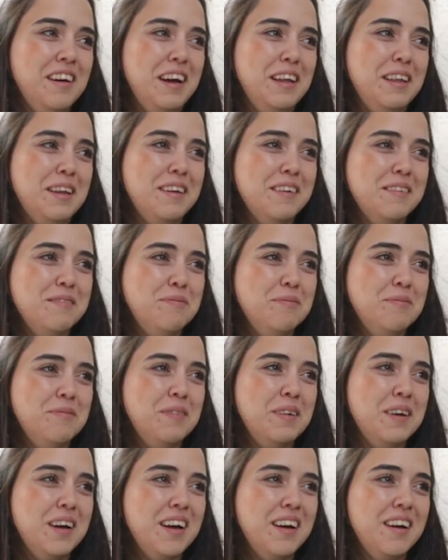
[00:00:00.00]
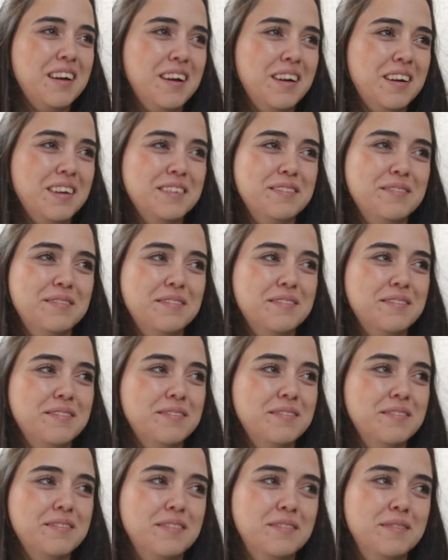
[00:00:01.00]
Hani e,
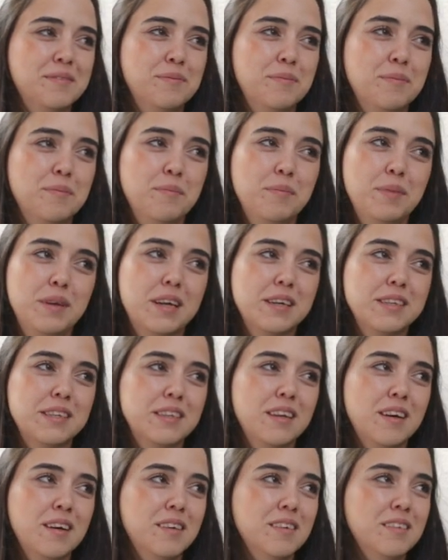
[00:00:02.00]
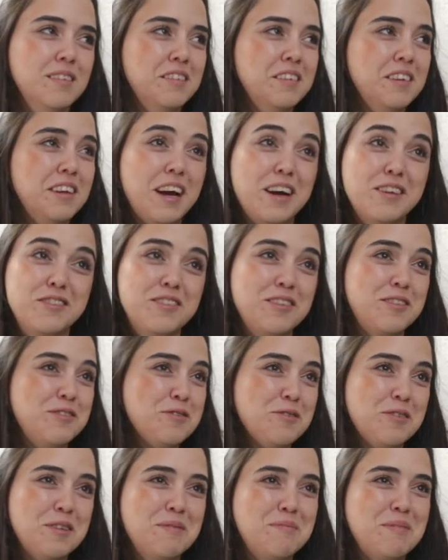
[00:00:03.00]
biraz daha
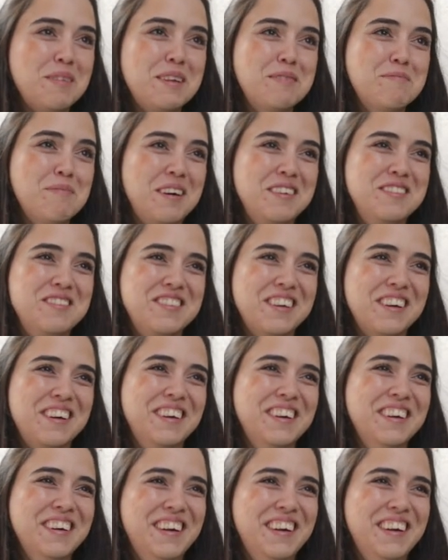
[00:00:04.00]
gerçekçi olabilir bence.